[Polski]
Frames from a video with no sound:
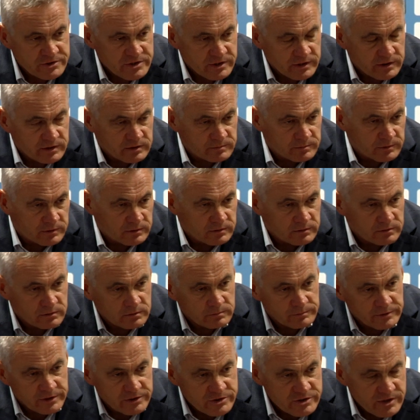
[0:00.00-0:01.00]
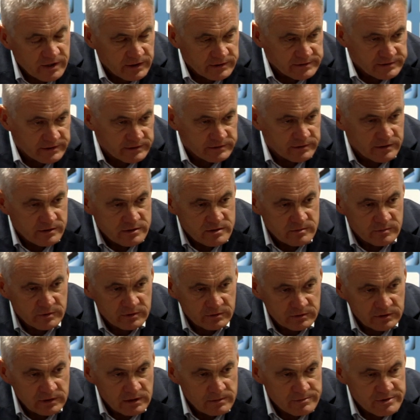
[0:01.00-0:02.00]
szyki, bo pierwsza akcja i tracimy
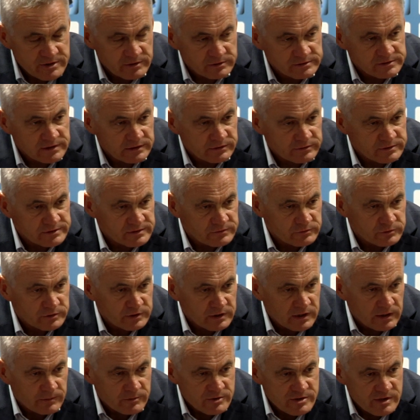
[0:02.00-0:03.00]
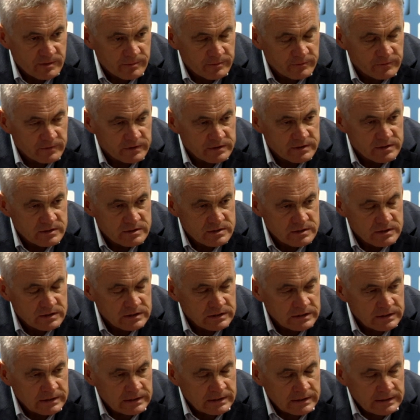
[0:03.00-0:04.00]
no, najlepszego ostatnio zawodnika, można powiedzieć. I,
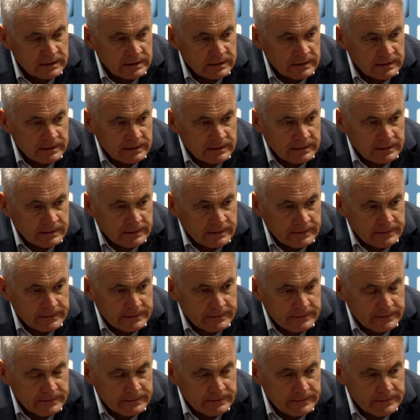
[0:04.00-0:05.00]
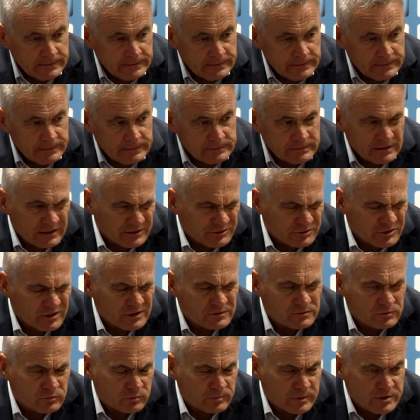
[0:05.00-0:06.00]
i, no ale to nie
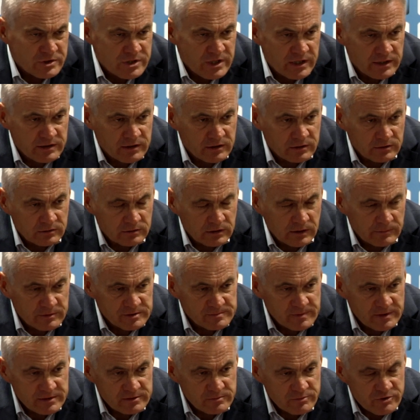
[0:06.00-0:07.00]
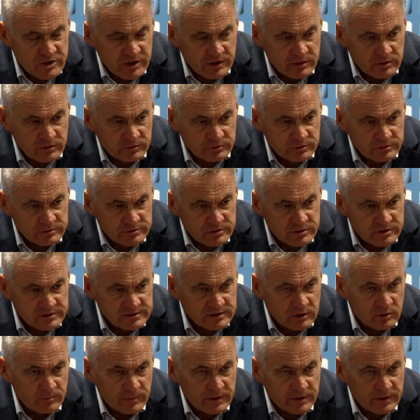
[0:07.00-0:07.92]
jest wytłumaczenie, no, nam jest bardzo przykro. To, co się stało